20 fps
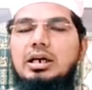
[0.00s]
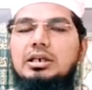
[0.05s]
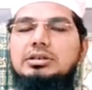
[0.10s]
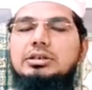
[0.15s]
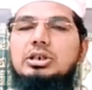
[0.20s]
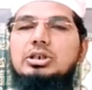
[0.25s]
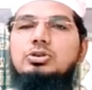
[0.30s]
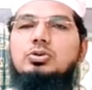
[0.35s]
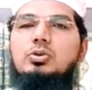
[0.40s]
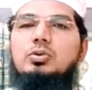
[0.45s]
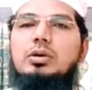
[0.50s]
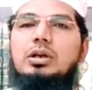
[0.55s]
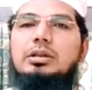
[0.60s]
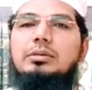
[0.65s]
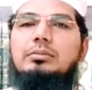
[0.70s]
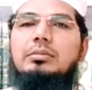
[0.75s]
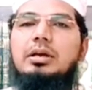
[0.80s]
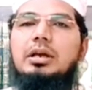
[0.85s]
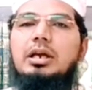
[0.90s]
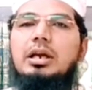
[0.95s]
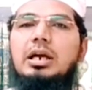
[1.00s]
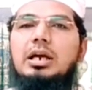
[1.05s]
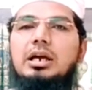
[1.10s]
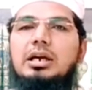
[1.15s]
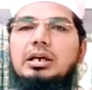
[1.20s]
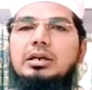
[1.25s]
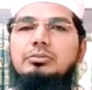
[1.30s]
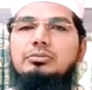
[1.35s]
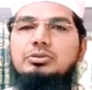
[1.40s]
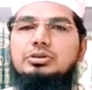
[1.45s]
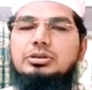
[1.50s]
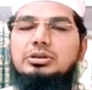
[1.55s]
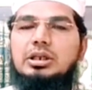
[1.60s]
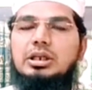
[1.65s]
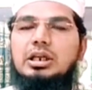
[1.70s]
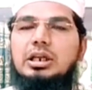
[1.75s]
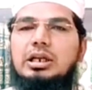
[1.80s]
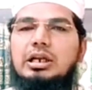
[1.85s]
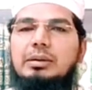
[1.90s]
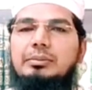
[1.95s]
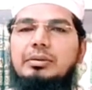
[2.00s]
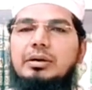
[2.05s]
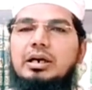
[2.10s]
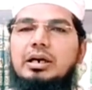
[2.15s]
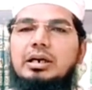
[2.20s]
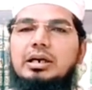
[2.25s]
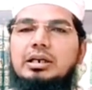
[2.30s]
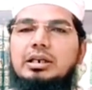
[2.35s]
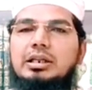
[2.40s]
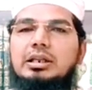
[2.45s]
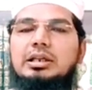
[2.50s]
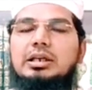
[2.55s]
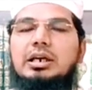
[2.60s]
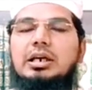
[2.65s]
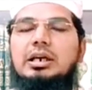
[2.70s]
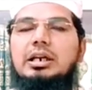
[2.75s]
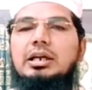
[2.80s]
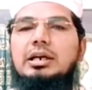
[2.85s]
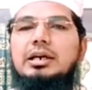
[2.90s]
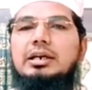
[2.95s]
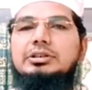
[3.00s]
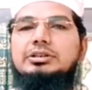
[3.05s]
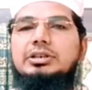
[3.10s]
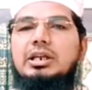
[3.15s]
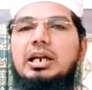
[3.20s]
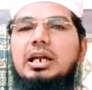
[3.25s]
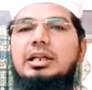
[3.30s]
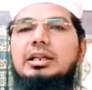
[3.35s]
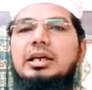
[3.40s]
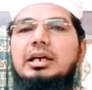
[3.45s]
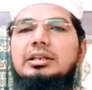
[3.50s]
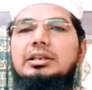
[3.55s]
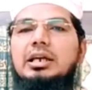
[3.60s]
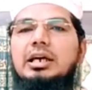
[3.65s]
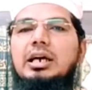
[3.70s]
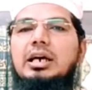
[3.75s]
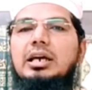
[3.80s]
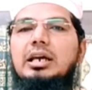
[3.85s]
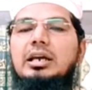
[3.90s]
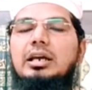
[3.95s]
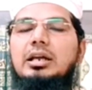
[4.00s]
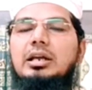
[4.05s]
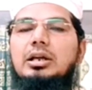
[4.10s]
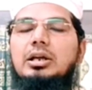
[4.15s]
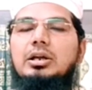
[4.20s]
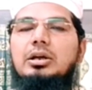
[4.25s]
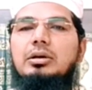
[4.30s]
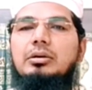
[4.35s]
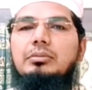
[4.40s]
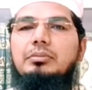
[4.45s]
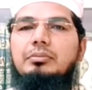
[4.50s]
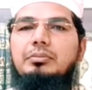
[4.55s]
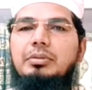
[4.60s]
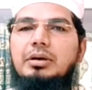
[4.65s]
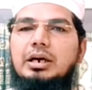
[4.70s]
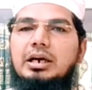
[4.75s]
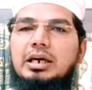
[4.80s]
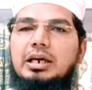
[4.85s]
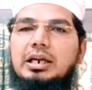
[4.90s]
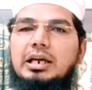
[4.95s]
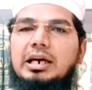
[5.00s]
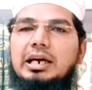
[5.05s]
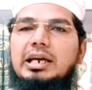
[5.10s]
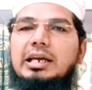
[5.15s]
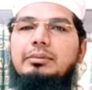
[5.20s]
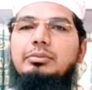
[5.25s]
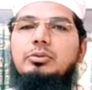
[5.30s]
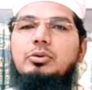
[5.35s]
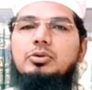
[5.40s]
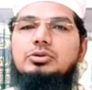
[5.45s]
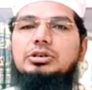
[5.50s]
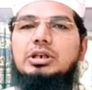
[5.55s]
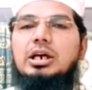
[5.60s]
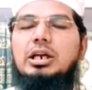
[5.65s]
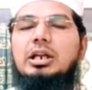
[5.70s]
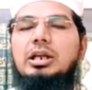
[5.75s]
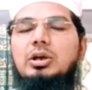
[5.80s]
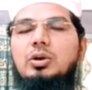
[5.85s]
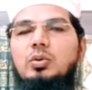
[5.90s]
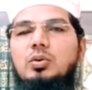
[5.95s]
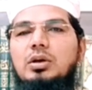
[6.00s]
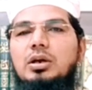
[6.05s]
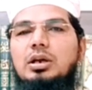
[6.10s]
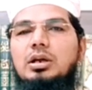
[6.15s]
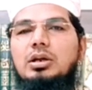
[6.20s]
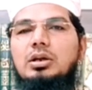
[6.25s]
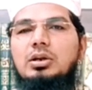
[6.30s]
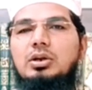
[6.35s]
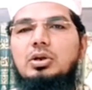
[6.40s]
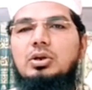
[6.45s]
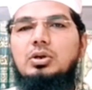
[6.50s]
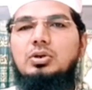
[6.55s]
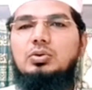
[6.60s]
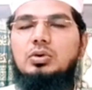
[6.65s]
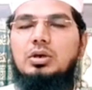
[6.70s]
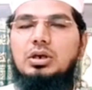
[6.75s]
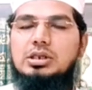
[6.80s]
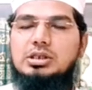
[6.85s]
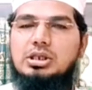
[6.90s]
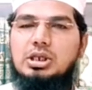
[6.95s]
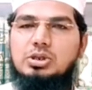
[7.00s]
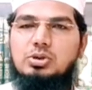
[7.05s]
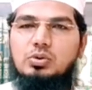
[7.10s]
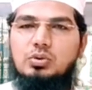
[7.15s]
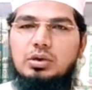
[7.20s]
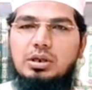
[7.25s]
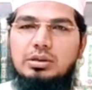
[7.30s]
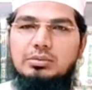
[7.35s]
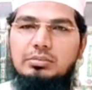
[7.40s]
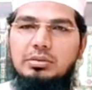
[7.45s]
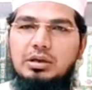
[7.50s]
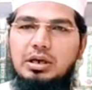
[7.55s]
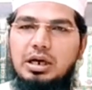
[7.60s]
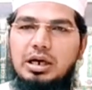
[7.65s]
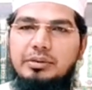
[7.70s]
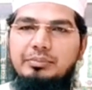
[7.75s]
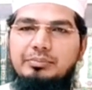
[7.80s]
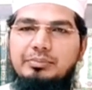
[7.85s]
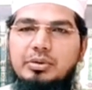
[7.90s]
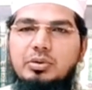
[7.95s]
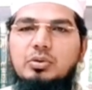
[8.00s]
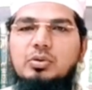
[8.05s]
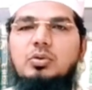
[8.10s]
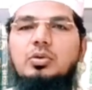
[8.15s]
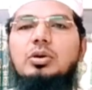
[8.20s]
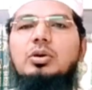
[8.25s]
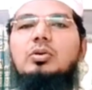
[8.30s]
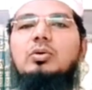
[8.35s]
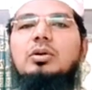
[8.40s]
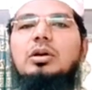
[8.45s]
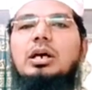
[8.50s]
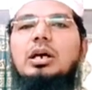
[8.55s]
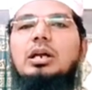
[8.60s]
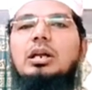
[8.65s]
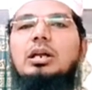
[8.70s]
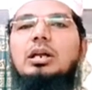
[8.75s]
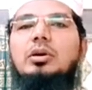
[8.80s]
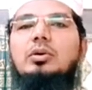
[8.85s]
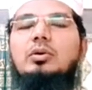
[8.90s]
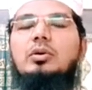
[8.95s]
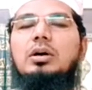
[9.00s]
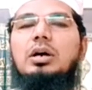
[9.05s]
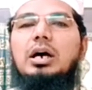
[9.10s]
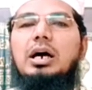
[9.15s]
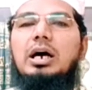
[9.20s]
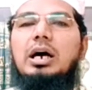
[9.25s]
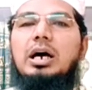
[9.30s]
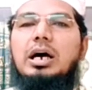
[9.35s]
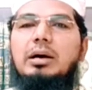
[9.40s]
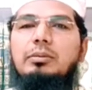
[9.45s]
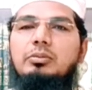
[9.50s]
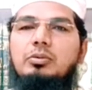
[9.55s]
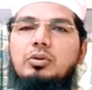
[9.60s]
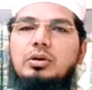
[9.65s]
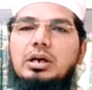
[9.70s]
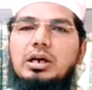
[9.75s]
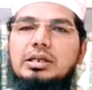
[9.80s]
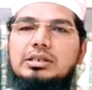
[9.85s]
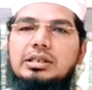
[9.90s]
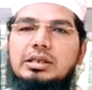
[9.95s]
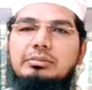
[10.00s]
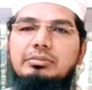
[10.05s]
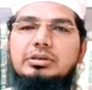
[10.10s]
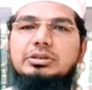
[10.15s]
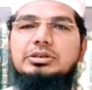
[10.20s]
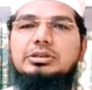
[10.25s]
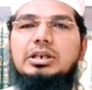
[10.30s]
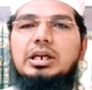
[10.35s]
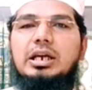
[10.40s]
ऐसी सूरत में अगर मुश्तरी कपड़ा ख़रीद कर लेकर चला जाता है बग़ैर ऐब को जाने हुए तो ऐसी सूरत में आप पर कोई गुनाह नहीं होगा आप गुनाह से बच